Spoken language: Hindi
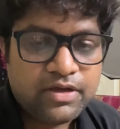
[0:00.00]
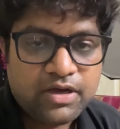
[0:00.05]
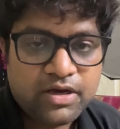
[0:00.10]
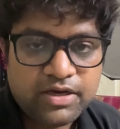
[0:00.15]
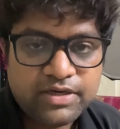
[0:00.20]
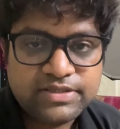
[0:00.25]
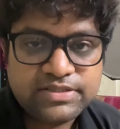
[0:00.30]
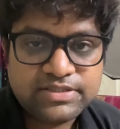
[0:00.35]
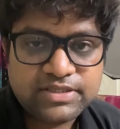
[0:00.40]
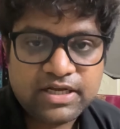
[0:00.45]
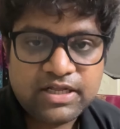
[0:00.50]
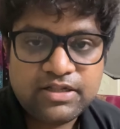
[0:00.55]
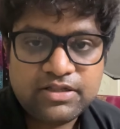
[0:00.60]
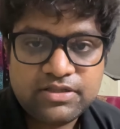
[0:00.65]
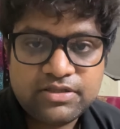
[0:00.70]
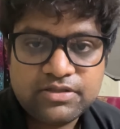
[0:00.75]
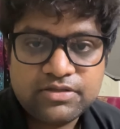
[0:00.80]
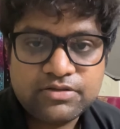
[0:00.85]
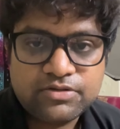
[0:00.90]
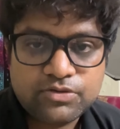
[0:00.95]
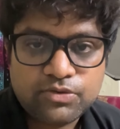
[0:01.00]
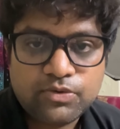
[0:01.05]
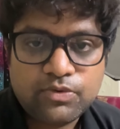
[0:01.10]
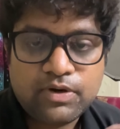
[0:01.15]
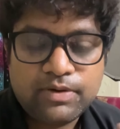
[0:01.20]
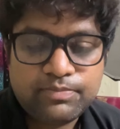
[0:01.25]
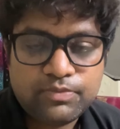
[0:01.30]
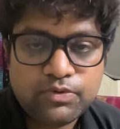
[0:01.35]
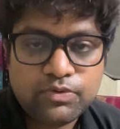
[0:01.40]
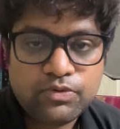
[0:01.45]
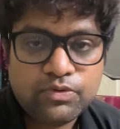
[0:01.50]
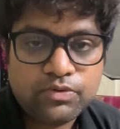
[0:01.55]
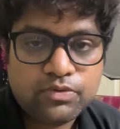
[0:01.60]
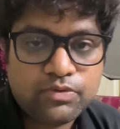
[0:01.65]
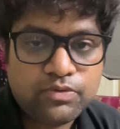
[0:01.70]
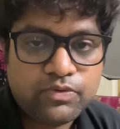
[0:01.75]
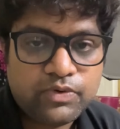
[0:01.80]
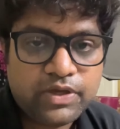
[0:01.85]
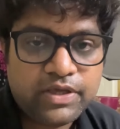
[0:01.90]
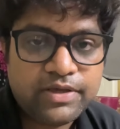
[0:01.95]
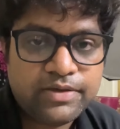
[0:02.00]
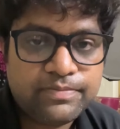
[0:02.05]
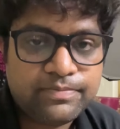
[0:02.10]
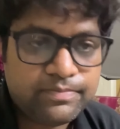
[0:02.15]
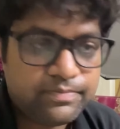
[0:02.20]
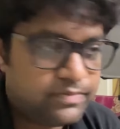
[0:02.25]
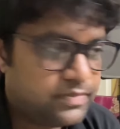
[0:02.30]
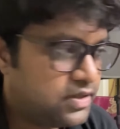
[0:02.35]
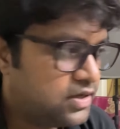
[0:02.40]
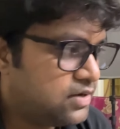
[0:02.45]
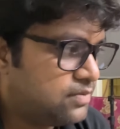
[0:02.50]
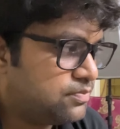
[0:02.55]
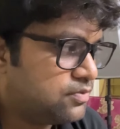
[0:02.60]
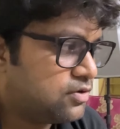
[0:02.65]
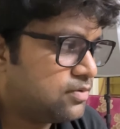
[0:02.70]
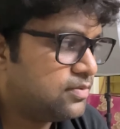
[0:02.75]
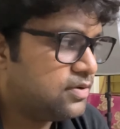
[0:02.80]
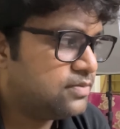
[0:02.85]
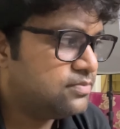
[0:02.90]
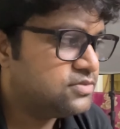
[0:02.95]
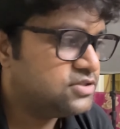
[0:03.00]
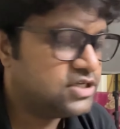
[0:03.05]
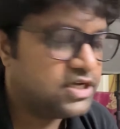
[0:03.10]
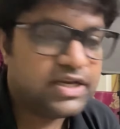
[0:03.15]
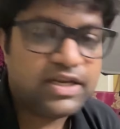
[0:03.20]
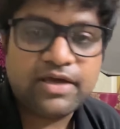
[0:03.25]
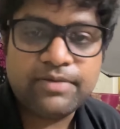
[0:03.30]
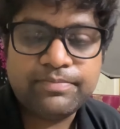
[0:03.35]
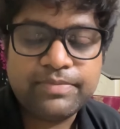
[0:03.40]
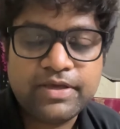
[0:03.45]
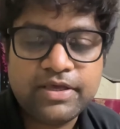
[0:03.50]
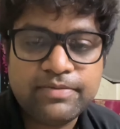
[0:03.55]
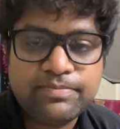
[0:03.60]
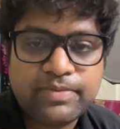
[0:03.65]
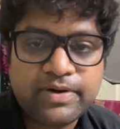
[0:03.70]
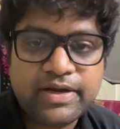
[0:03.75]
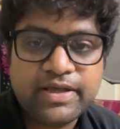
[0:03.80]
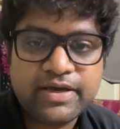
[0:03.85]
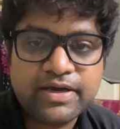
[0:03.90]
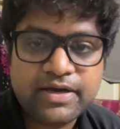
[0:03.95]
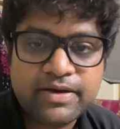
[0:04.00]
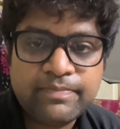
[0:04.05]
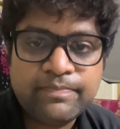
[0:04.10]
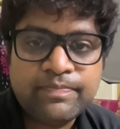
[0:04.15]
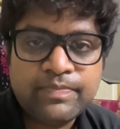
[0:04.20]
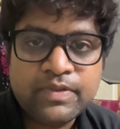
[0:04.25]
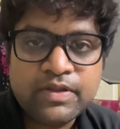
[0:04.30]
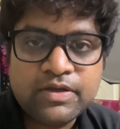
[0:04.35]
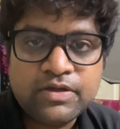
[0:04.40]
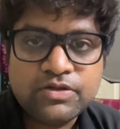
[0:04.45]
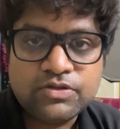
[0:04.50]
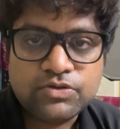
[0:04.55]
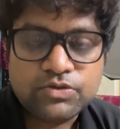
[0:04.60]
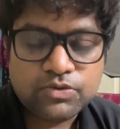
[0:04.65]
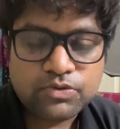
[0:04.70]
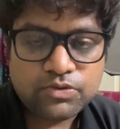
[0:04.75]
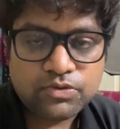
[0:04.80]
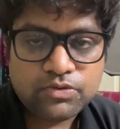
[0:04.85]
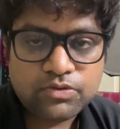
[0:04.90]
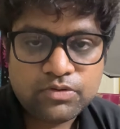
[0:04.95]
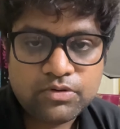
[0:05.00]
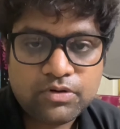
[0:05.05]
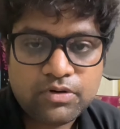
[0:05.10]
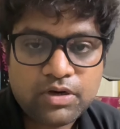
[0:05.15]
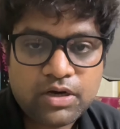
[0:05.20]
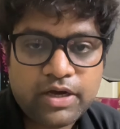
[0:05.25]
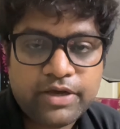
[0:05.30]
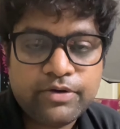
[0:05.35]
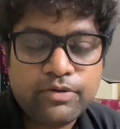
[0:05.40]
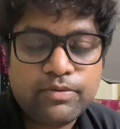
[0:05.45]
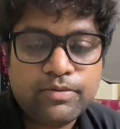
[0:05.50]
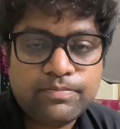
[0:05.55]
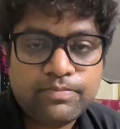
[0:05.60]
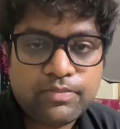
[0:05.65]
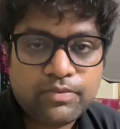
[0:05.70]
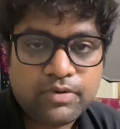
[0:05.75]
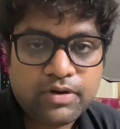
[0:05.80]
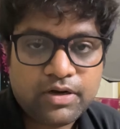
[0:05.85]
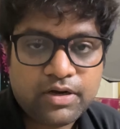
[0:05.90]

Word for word: इस साल तो आप लोगों को वही प्रॉब्लम झेलना पे ही पड़ेगा तो आई होप